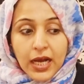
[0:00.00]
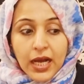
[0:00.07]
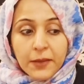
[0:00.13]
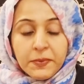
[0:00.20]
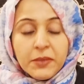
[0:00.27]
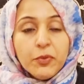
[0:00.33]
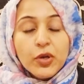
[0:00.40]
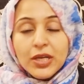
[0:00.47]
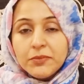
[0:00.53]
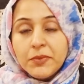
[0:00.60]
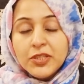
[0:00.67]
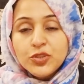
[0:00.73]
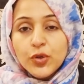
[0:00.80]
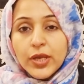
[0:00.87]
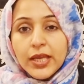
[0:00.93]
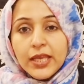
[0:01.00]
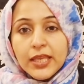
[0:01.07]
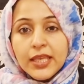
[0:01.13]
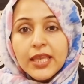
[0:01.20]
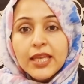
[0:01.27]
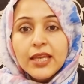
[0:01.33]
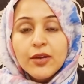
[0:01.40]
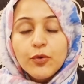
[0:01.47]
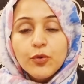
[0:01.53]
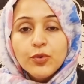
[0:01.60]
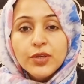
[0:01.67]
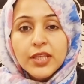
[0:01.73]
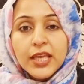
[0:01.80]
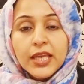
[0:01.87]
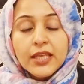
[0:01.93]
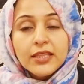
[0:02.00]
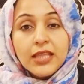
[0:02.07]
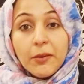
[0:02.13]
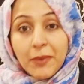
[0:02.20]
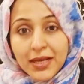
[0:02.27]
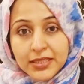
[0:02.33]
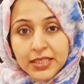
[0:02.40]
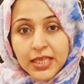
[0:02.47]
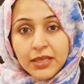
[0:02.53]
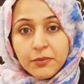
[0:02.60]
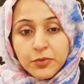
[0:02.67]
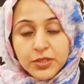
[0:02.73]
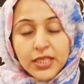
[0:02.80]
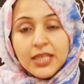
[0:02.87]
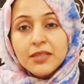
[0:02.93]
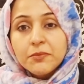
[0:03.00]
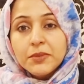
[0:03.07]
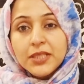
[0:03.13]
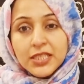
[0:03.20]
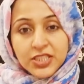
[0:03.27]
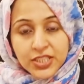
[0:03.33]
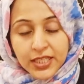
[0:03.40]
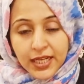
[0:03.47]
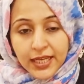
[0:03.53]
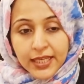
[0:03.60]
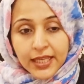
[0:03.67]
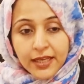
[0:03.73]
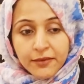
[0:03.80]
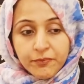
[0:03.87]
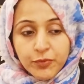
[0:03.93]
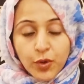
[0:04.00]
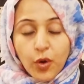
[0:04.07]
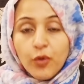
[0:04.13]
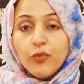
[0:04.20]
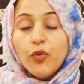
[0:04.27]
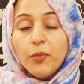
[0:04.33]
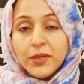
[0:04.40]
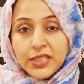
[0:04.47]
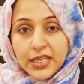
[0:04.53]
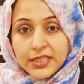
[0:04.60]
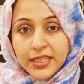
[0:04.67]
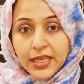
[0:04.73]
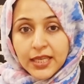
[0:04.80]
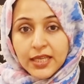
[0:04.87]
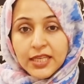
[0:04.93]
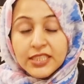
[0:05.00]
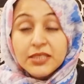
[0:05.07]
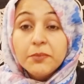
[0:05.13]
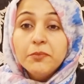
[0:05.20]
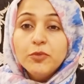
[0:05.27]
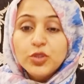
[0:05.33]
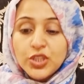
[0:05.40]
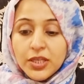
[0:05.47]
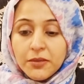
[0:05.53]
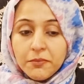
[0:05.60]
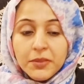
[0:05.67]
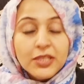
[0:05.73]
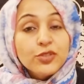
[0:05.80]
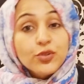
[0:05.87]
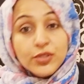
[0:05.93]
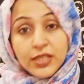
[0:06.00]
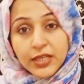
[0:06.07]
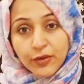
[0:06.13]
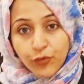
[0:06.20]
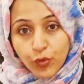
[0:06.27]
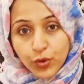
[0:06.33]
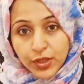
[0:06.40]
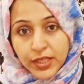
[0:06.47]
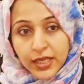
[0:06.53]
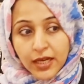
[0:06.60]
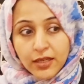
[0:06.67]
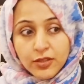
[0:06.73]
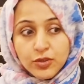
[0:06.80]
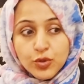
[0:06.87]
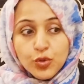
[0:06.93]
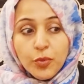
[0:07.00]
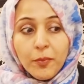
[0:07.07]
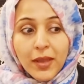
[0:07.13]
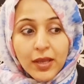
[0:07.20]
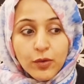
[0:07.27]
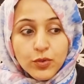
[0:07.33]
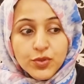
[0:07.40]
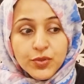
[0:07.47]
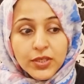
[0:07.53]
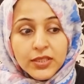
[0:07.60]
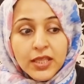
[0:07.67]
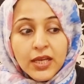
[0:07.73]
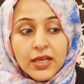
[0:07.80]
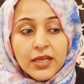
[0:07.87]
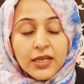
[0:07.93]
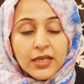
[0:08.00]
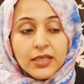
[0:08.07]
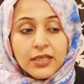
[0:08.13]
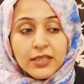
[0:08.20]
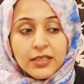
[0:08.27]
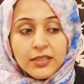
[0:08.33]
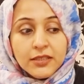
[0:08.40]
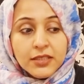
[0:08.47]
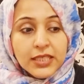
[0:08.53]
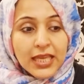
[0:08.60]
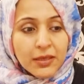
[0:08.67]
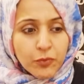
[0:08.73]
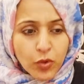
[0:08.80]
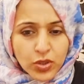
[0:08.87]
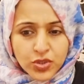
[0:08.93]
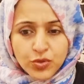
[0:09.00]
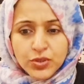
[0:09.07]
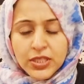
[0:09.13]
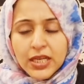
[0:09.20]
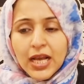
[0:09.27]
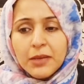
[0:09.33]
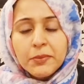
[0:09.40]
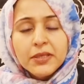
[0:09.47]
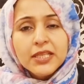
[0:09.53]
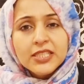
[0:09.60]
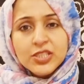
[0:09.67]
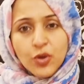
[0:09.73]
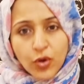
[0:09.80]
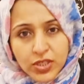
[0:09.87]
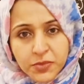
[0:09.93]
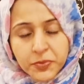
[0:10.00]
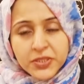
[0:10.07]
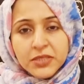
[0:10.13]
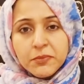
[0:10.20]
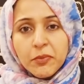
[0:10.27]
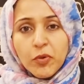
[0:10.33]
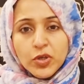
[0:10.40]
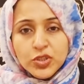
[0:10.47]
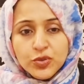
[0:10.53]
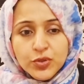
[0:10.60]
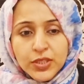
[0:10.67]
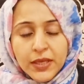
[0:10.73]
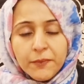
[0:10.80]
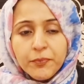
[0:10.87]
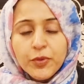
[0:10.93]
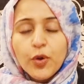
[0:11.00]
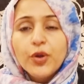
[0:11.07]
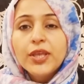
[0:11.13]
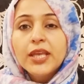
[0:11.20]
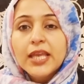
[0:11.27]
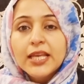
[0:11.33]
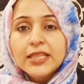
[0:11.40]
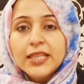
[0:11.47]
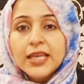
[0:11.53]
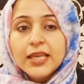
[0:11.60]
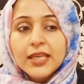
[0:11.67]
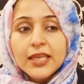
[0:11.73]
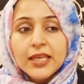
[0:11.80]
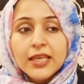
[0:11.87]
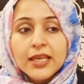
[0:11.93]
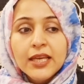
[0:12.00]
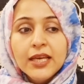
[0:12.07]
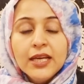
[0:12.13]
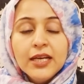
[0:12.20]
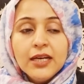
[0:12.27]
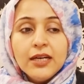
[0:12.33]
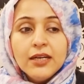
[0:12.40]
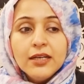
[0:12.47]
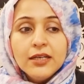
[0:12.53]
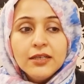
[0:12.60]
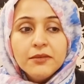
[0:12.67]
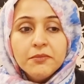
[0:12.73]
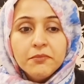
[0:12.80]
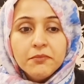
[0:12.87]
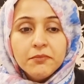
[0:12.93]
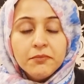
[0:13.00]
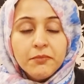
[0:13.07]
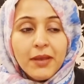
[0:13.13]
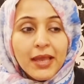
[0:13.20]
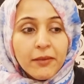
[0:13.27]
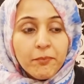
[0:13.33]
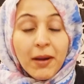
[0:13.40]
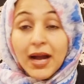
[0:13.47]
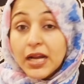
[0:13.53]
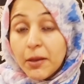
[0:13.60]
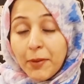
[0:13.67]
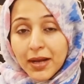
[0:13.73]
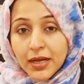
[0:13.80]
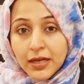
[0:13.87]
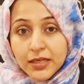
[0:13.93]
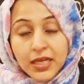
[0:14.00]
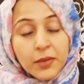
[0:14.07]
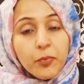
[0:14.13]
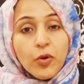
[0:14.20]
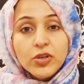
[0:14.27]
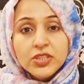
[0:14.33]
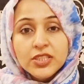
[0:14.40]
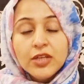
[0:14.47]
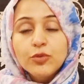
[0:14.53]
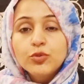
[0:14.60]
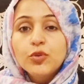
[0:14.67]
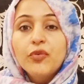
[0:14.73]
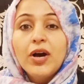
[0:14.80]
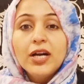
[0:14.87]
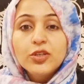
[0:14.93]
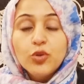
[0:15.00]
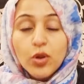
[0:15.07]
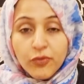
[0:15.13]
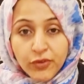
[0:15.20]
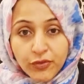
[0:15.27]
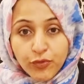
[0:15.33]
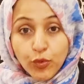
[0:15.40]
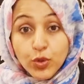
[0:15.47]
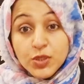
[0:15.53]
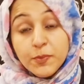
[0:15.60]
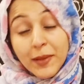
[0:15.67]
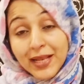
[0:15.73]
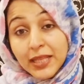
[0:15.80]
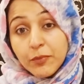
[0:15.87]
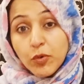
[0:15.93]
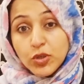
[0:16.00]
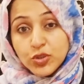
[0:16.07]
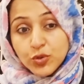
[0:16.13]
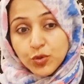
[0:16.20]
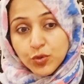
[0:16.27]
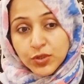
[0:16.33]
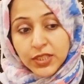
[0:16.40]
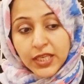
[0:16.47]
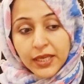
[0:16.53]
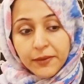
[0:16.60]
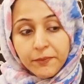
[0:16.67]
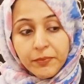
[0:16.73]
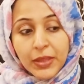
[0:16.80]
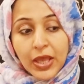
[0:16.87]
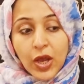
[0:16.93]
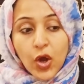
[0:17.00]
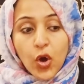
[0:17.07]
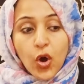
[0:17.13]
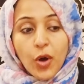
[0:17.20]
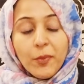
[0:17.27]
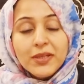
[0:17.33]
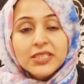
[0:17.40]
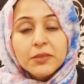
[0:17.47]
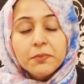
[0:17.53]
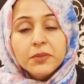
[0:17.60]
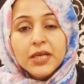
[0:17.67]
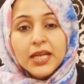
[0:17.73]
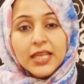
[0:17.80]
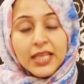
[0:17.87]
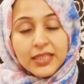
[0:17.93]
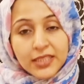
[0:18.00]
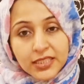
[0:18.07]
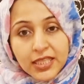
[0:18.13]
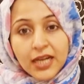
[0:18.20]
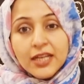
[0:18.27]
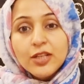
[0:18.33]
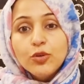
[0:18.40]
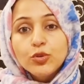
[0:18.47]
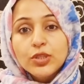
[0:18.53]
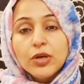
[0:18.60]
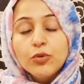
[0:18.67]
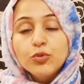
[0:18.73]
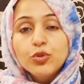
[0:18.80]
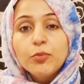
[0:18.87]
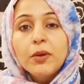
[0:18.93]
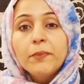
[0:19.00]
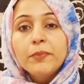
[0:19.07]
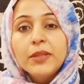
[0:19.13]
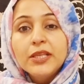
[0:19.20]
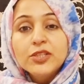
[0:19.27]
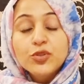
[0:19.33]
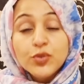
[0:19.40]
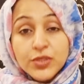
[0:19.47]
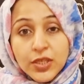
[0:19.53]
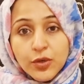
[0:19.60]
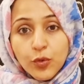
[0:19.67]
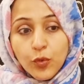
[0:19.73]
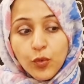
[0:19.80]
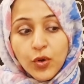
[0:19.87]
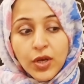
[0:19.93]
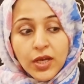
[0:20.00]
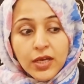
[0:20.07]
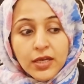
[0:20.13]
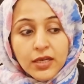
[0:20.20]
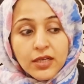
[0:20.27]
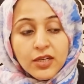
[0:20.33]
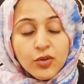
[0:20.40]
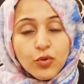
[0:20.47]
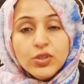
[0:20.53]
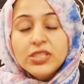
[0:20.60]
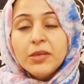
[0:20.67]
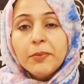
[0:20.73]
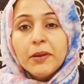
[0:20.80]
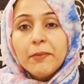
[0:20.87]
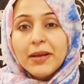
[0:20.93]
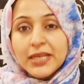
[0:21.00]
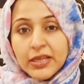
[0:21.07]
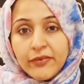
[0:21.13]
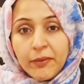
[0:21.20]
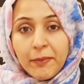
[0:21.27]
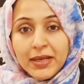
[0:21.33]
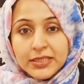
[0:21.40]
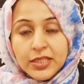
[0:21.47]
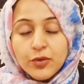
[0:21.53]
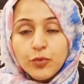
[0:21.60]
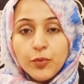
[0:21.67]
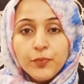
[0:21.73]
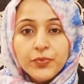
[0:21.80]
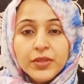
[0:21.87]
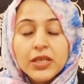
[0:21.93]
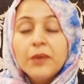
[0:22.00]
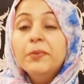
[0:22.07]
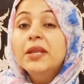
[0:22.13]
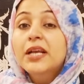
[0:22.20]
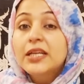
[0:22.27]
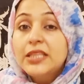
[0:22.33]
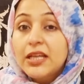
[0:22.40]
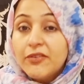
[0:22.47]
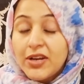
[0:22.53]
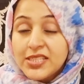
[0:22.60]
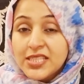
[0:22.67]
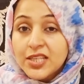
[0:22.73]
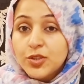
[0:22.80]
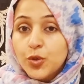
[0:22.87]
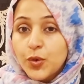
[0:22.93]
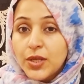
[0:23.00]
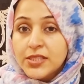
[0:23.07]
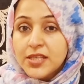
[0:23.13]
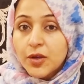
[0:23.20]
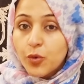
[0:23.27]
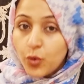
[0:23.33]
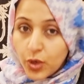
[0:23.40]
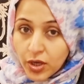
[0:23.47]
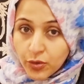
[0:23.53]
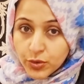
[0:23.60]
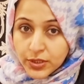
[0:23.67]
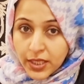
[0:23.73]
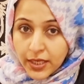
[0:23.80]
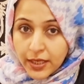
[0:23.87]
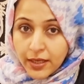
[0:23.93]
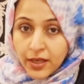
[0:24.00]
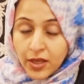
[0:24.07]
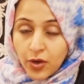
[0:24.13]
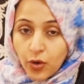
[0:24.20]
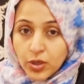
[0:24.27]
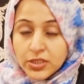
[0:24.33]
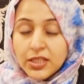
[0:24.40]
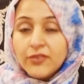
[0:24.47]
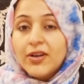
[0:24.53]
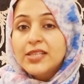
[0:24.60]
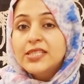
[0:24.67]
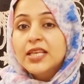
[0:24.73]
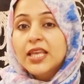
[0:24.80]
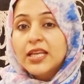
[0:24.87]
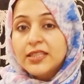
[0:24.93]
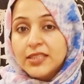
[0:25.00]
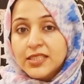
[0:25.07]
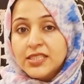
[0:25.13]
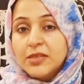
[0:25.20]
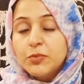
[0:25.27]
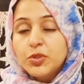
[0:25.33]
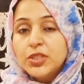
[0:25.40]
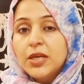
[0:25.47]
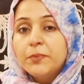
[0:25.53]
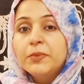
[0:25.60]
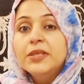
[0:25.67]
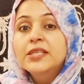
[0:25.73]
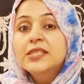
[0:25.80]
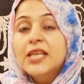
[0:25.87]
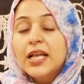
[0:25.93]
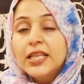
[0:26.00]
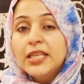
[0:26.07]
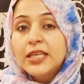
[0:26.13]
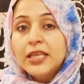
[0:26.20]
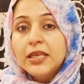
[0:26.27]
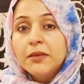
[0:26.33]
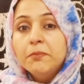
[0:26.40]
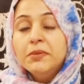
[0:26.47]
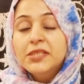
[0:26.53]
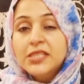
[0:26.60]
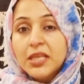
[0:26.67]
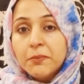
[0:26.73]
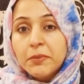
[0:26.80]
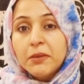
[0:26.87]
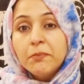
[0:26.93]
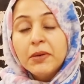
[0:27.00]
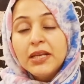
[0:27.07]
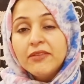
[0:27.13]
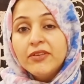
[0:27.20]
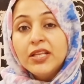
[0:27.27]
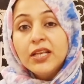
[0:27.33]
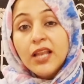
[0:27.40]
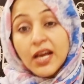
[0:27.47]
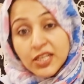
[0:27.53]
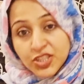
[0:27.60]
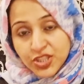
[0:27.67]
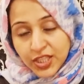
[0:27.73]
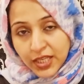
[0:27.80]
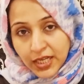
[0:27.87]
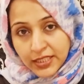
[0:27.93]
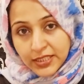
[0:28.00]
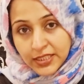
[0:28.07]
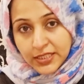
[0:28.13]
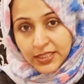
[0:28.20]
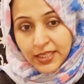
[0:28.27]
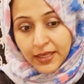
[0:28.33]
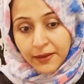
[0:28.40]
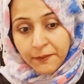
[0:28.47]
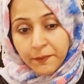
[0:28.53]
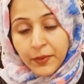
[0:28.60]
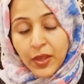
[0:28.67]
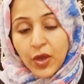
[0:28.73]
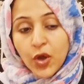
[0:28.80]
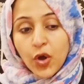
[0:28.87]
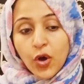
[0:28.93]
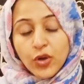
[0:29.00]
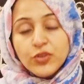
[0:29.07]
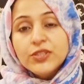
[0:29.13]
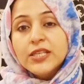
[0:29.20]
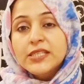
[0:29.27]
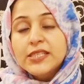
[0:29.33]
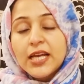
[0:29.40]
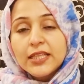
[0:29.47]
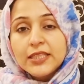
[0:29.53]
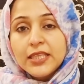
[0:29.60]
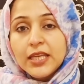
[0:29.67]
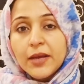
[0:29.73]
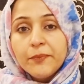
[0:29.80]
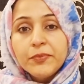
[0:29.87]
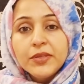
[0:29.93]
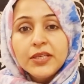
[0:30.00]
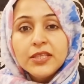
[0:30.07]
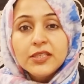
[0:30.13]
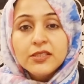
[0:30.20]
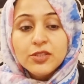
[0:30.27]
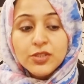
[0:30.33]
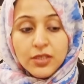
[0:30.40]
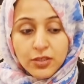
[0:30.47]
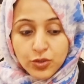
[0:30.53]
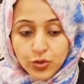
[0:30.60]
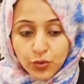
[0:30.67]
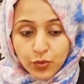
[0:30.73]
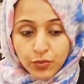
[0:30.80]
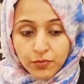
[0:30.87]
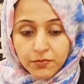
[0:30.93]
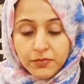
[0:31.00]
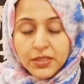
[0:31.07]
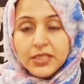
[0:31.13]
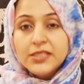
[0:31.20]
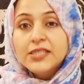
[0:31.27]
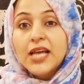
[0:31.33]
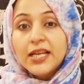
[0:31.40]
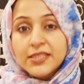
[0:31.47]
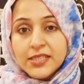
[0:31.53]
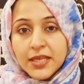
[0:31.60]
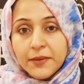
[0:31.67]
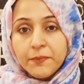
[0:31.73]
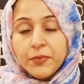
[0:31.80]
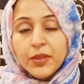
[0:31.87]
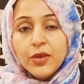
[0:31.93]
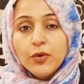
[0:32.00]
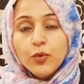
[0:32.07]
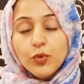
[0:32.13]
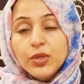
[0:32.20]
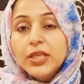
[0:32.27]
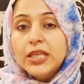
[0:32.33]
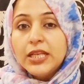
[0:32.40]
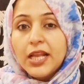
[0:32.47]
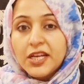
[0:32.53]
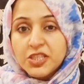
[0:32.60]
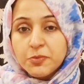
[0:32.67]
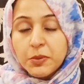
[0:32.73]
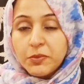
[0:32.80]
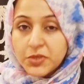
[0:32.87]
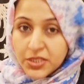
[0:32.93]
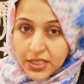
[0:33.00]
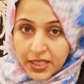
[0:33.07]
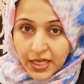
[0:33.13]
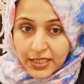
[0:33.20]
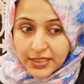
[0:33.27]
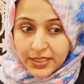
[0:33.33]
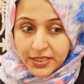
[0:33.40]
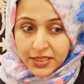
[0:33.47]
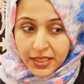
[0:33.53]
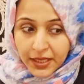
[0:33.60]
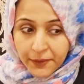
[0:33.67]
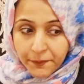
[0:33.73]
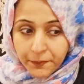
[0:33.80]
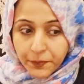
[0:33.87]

अब ये मुकदमा जो है ये उनके दामाद की मुदैयत में दर्ज कराया गया है और वो बताते हैं कि जब मुझे मेरे सुसर ने फ़ोन किया तो मैं उस वक्त कहीं मौजूद थे गालबन किसी हॉस्पिटल में मौजूद थे और ये कहते हैं कि आ, मैं भागा भागा घर पहुंचता हूं तो वहाँ डॉल्फिन फोर्स पहले ही मौजूद होती है और मैं जब घर के अंदर दाखिल होता हूं तो मैं अपने सुसर को कुर्सी पर बैठा हुआ पाता हूँ कमरे का दरवाज़ा थोड़ा सा खुला होता है और दरवाजे के अंदर से मुझे अपनी साली की बिस्तर पर पड़ी हुई लाश दिखाई देती है और उसके साथ ही अपनी जो मेरी सास है उनकी लाश भी मुझे दिखाई देती है